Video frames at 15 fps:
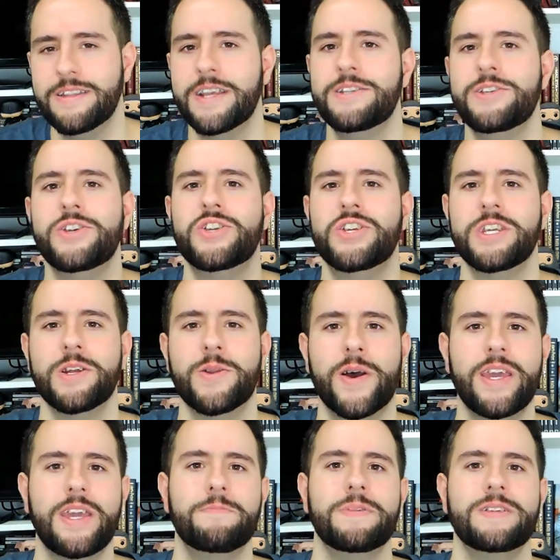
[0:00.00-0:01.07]
desse estilo
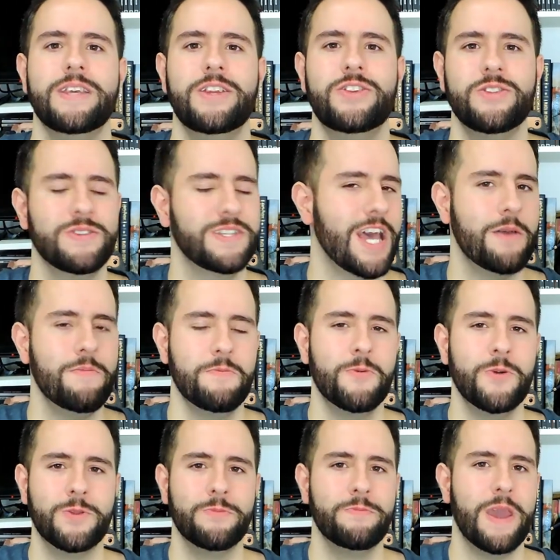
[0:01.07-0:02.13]
aí, mas a gente não sabe
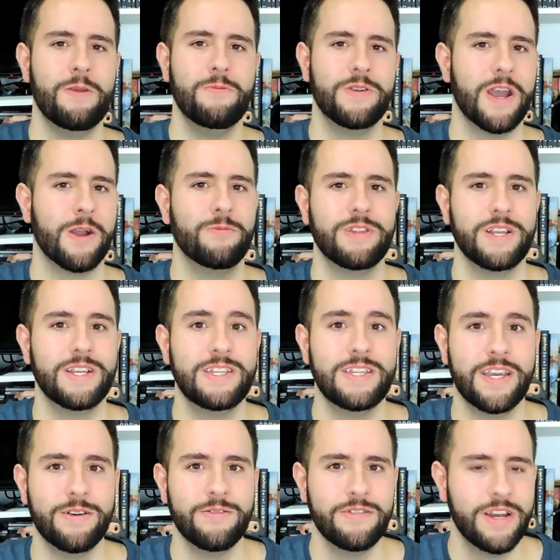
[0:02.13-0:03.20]
muito bem o que
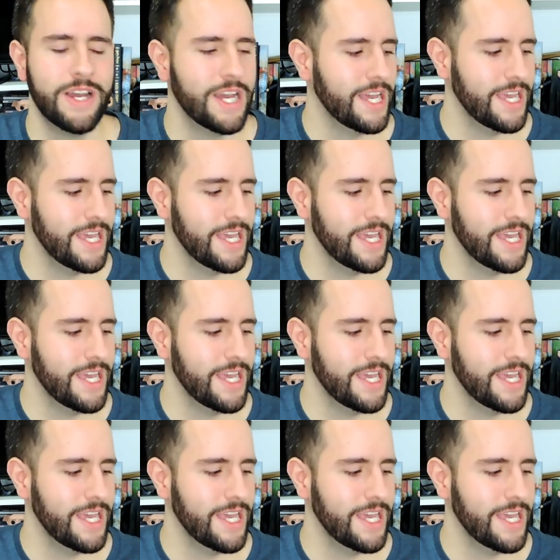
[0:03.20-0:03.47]
aconteceu